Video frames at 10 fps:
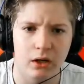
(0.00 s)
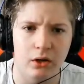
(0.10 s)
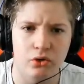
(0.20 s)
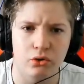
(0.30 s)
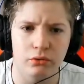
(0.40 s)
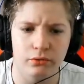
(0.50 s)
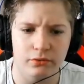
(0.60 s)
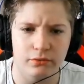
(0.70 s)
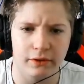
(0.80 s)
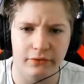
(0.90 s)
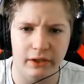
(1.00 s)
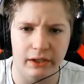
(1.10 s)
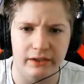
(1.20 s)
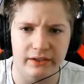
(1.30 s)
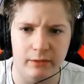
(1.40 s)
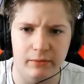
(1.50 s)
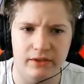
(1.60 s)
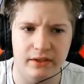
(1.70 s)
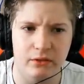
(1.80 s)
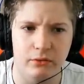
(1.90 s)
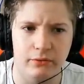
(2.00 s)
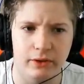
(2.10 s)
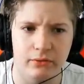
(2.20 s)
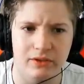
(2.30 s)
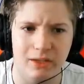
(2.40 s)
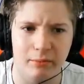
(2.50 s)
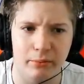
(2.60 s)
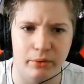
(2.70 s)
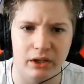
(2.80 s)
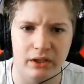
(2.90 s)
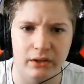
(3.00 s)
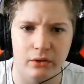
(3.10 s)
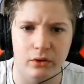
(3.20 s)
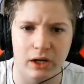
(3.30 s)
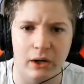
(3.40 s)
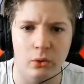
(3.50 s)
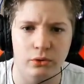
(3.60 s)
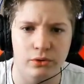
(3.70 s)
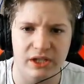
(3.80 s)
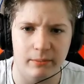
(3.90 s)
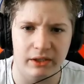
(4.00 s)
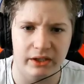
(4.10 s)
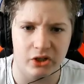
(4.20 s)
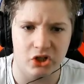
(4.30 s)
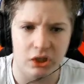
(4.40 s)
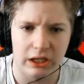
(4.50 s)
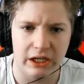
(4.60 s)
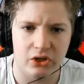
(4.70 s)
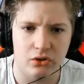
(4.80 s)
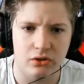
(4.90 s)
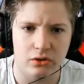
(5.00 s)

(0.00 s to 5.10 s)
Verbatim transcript: Euh, du coup, nous, ce qu'on va faire, les amis, c'est qu'on va tout simplement aller au, deuxième étage et je...